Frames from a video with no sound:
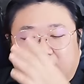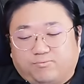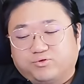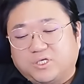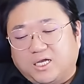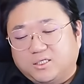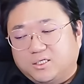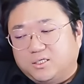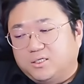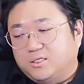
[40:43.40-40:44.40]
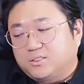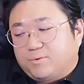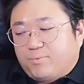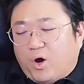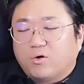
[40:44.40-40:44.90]
그러니까 부산이
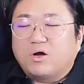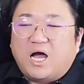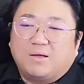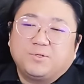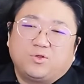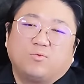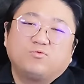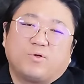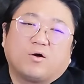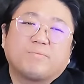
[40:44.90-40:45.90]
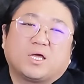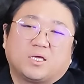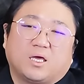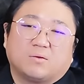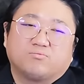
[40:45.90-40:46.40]
이제 명감이 너무
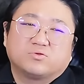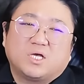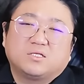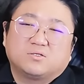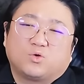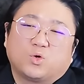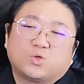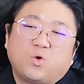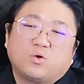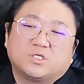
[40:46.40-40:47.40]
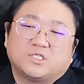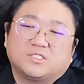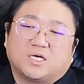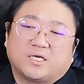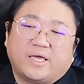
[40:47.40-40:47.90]
명백해. 부산은 교통이
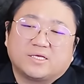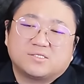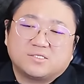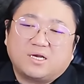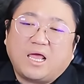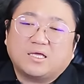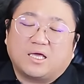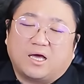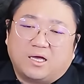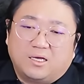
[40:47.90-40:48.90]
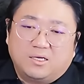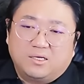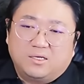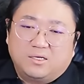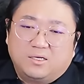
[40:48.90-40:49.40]
진짜 개 쓰레기야.
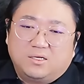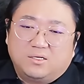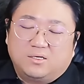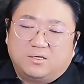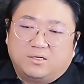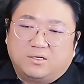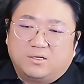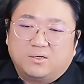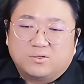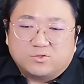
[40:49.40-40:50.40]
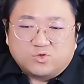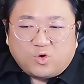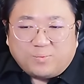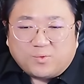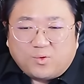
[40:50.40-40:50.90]
어,
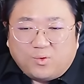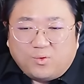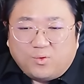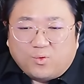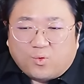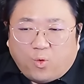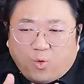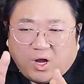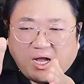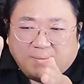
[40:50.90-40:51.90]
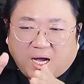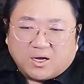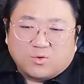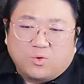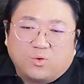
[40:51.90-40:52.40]
좁고 고가
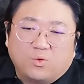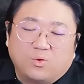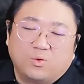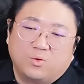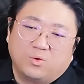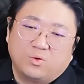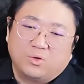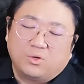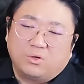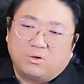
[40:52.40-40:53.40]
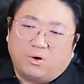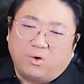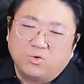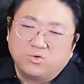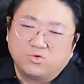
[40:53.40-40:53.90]
많고
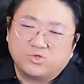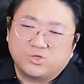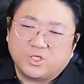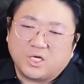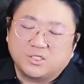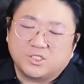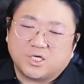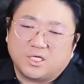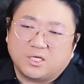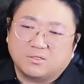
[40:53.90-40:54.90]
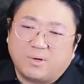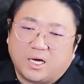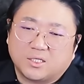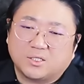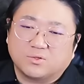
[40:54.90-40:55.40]
어우 출퇴근 시간에 그
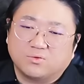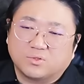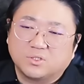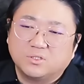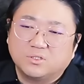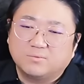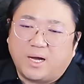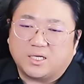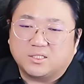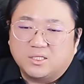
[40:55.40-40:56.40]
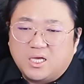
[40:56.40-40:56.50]
막히고 그 막